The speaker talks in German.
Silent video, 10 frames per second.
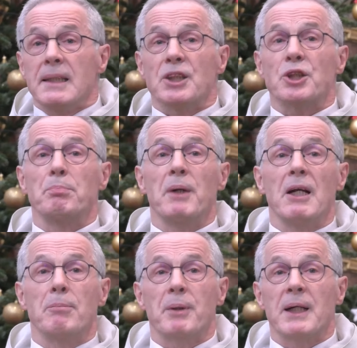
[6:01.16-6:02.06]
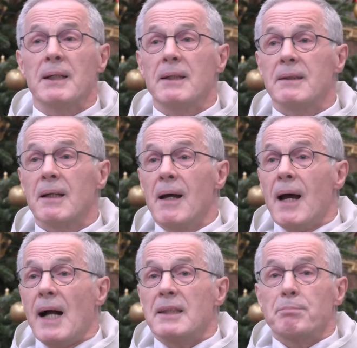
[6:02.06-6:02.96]
ins Spiel bringt,
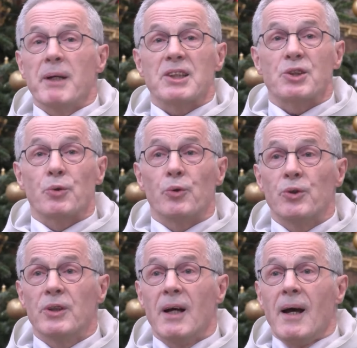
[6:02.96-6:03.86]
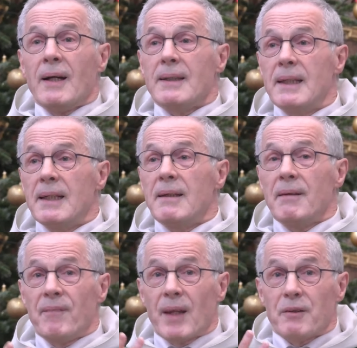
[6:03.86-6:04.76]
als Person,
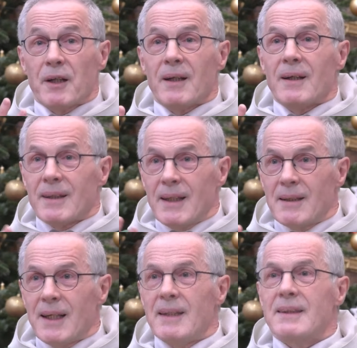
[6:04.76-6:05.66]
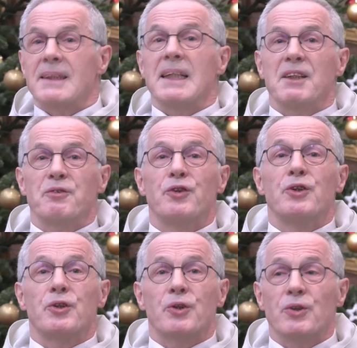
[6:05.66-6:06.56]
die sich
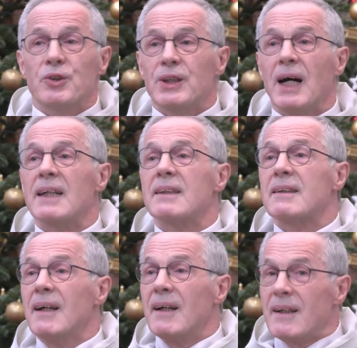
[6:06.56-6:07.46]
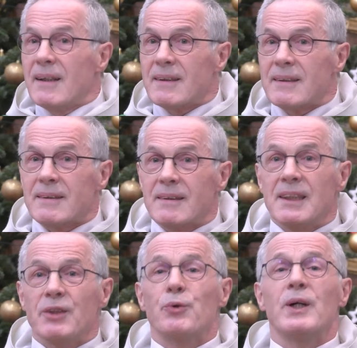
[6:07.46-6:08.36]
von Gott hat
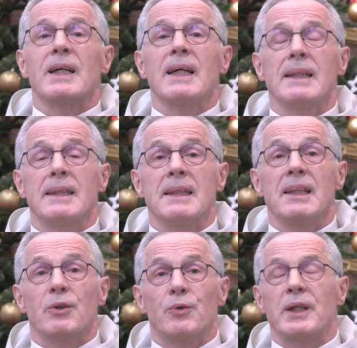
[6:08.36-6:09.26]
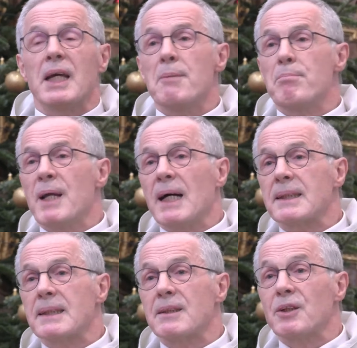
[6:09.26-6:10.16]
die Orientierung geben
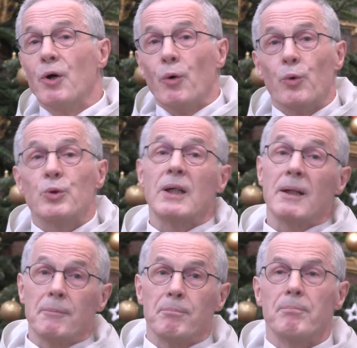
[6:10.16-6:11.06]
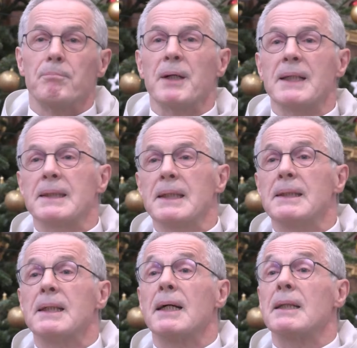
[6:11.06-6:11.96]
lassen oder
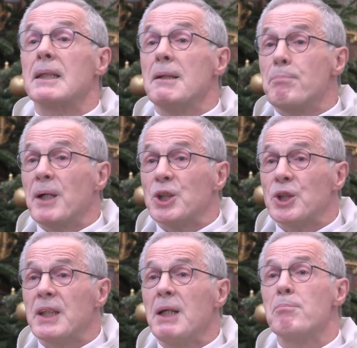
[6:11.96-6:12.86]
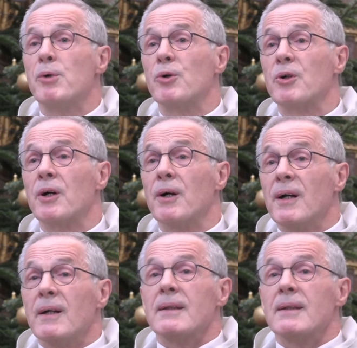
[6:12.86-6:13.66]
präziser die Bestimmung.